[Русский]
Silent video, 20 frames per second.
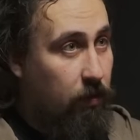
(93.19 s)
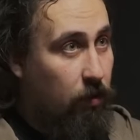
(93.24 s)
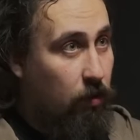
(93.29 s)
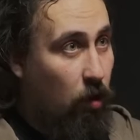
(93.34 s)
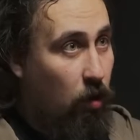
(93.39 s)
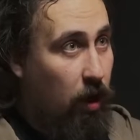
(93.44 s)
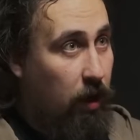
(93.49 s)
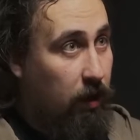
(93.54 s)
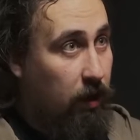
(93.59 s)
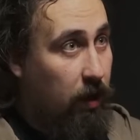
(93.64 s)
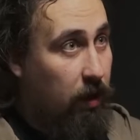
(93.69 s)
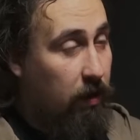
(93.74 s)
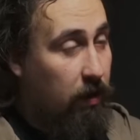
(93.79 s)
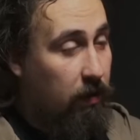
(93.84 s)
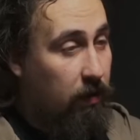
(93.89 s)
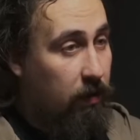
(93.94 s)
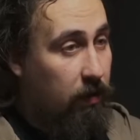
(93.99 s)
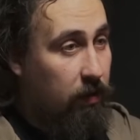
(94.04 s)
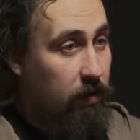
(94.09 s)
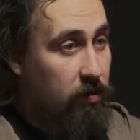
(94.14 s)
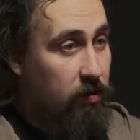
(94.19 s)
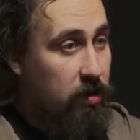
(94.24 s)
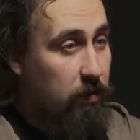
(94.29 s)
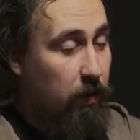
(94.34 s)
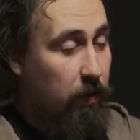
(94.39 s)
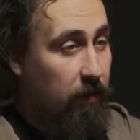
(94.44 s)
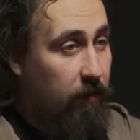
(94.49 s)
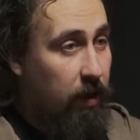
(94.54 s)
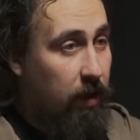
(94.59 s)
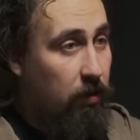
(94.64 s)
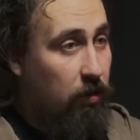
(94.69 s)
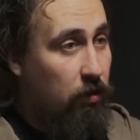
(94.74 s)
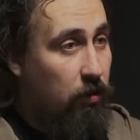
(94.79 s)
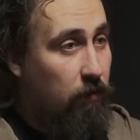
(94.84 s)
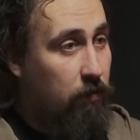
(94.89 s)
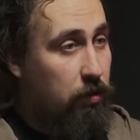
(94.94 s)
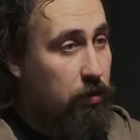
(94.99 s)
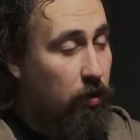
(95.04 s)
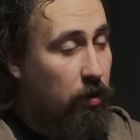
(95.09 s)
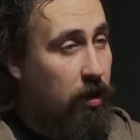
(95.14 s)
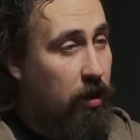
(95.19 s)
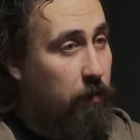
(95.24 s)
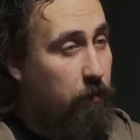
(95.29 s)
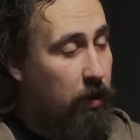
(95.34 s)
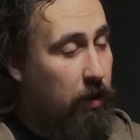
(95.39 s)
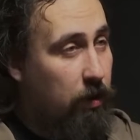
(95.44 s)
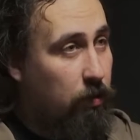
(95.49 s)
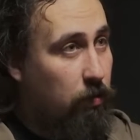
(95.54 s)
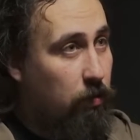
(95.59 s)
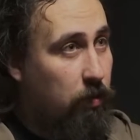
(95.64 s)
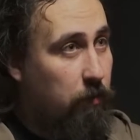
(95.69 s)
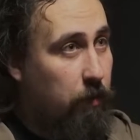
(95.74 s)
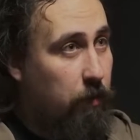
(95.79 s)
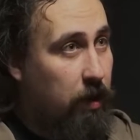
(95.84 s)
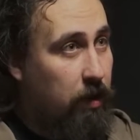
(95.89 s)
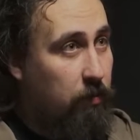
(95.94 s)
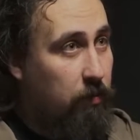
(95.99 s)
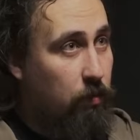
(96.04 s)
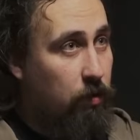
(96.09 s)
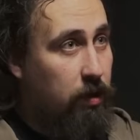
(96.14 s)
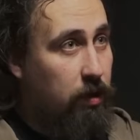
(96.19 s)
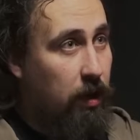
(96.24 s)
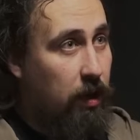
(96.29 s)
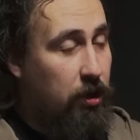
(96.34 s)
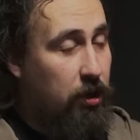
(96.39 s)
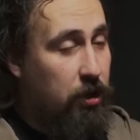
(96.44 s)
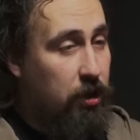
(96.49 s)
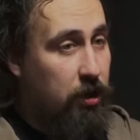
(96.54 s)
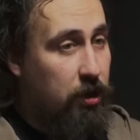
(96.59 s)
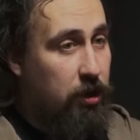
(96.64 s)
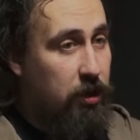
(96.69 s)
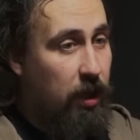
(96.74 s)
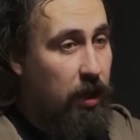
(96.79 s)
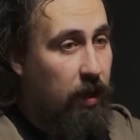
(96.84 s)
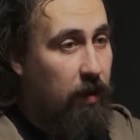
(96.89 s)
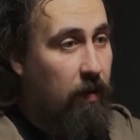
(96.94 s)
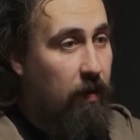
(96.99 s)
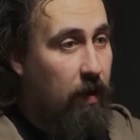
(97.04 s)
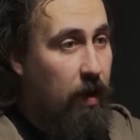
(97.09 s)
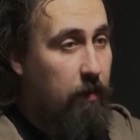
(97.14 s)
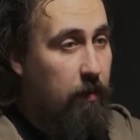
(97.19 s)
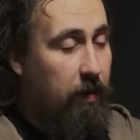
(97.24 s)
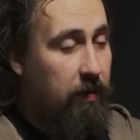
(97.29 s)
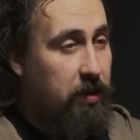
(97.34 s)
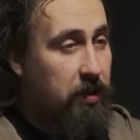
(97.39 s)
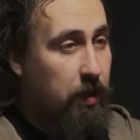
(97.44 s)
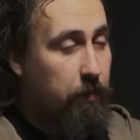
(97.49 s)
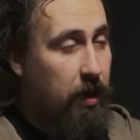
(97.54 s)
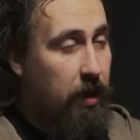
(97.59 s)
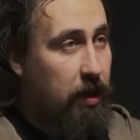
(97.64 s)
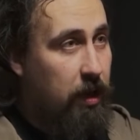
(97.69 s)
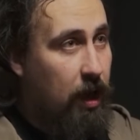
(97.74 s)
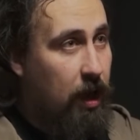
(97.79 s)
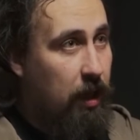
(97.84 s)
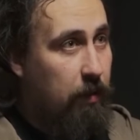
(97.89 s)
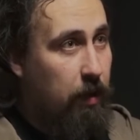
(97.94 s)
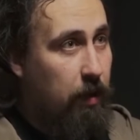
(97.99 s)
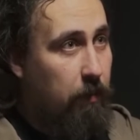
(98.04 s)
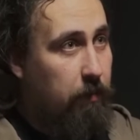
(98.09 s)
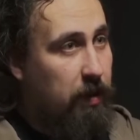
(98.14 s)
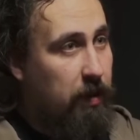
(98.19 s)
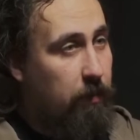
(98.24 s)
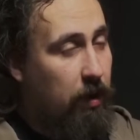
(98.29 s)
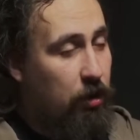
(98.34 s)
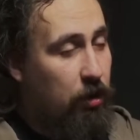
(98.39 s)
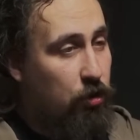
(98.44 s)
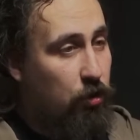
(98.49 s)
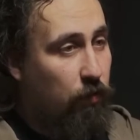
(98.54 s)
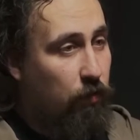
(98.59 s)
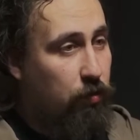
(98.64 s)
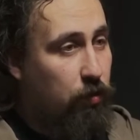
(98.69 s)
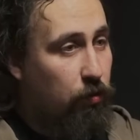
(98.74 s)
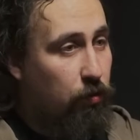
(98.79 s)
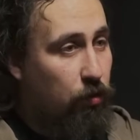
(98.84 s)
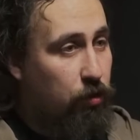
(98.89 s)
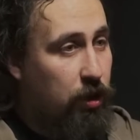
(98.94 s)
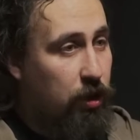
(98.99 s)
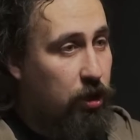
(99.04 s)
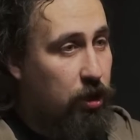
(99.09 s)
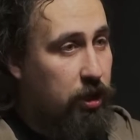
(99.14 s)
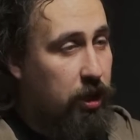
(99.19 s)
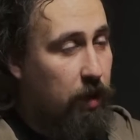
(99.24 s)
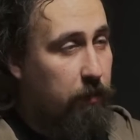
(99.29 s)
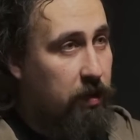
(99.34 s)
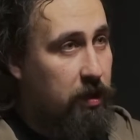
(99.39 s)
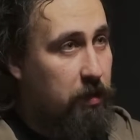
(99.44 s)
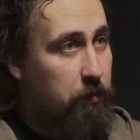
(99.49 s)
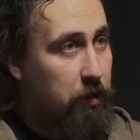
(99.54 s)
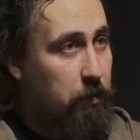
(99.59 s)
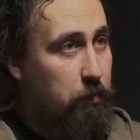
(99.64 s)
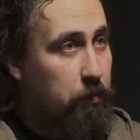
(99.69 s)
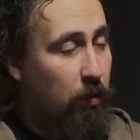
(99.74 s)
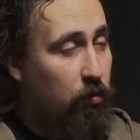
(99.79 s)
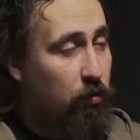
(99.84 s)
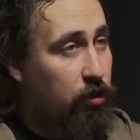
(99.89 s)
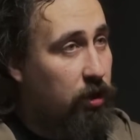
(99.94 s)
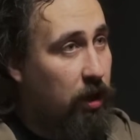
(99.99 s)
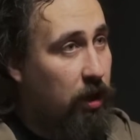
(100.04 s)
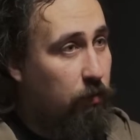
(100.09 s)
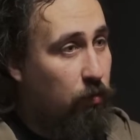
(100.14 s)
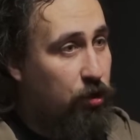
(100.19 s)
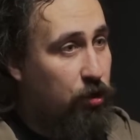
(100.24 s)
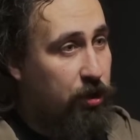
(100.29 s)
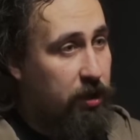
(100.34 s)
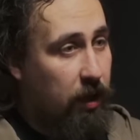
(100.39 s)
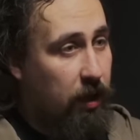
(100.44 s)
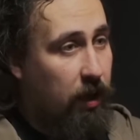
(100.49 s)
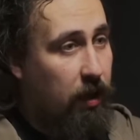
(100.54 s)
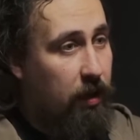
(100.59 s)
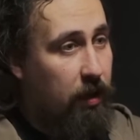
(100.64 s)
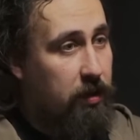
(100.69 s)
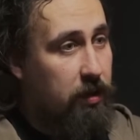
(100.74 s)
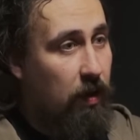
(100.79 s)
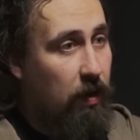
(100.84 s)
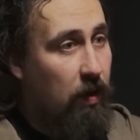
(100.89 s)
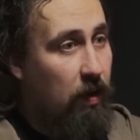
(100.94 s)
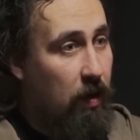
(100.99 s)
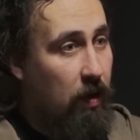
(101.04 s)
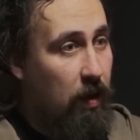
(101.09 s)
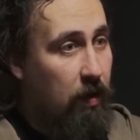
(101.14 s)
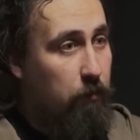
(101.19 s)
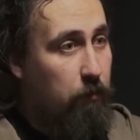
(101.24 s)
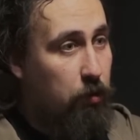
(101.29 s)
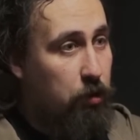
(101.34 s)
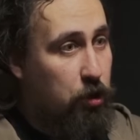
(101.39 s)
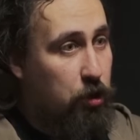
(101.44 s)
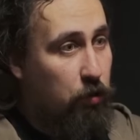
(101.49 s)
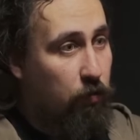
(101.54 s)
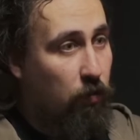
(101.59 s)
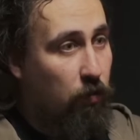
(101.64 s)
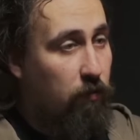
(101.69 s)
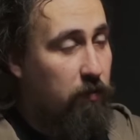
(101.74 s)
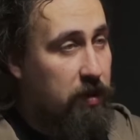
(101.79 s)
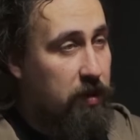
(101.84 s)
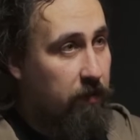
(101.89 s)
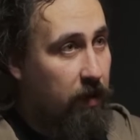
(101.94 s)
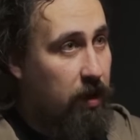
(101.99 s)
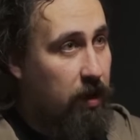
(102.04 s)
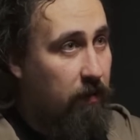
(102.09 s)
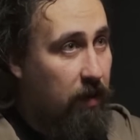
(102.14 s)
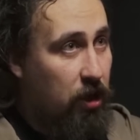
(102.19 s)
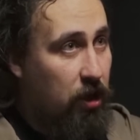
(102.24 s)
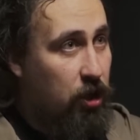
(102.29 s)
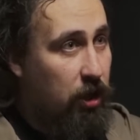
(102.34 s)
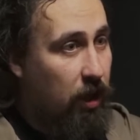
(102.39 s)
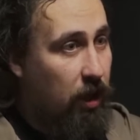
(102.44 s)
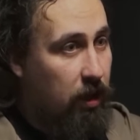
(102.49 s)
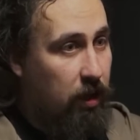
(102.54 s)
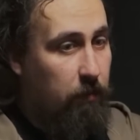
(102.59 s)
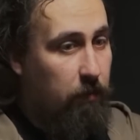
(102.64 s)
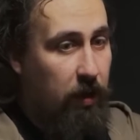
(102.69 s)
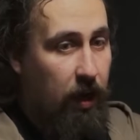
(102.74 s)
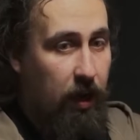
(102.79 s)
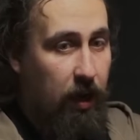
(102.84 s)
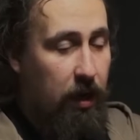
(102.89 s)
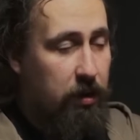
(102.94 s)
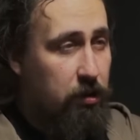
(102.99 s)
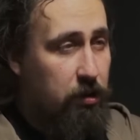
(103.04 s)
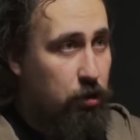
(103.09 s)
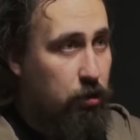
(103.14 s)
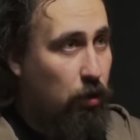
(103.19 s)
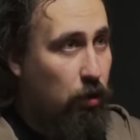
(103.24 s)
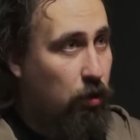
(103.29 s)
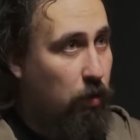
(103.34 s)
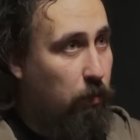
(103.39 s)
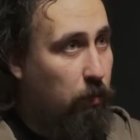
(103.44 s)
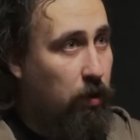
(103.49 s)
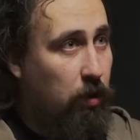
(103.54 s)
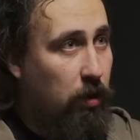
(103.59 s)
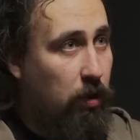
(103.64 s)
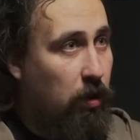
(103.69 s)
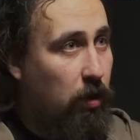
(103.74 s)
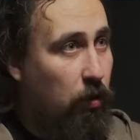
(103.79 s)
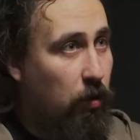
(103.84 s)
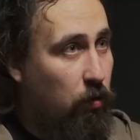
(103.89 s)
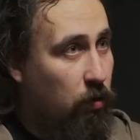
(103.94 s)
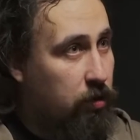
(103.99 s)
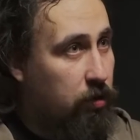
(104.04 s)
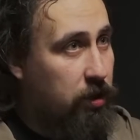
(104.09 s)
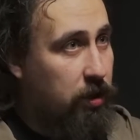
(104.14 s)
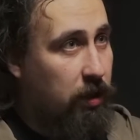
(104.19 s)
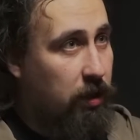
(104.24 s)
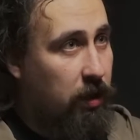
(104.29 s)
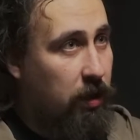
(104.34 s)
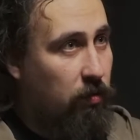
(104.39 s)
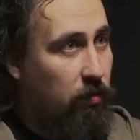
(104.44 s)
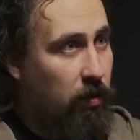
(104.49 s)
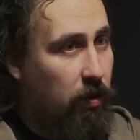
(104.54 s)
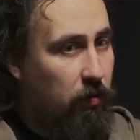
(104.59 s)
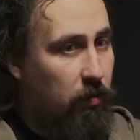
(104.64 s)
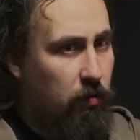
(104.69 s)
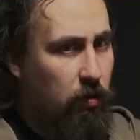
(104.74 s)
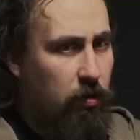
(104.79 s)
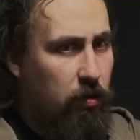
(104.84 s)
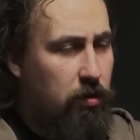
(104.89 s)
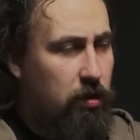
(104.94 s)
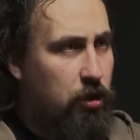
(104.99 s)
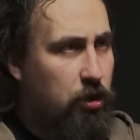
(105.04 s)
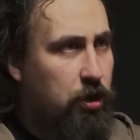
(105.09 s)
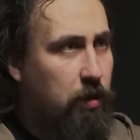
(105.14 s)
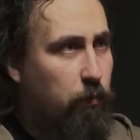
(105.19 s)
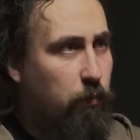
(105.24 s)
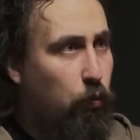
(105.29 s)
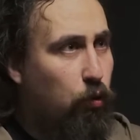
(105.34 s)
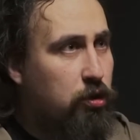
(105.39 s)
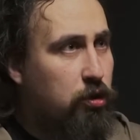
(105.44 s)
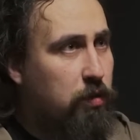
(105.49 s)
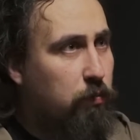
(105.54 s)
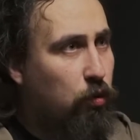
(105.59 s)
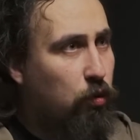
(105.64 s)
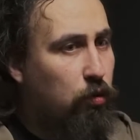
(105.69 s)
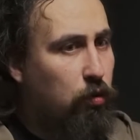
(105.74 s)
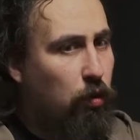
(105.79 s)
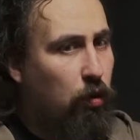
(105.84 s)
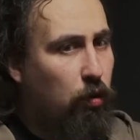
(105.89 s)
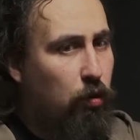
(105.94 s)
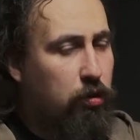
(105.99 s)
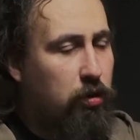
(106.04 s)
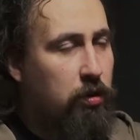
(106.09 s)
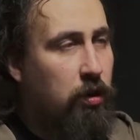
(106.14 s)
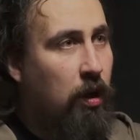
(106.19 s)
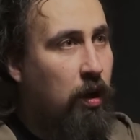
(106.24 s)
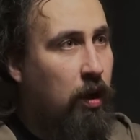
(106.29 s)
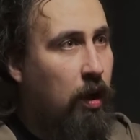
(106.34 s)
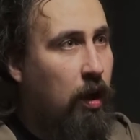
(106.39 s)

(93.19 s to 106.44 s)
то она заболевает, у нее высокая температура, поэтому ты лежишь с ней под всеми одеялами, обнимаешь ее всю ночь, даже сам не спишь, потому что она не может согреться, после чего вызывать врача на дом, и оказывается, что у нее мононуклеоз, и у нее слишком поздно мононуклеоз,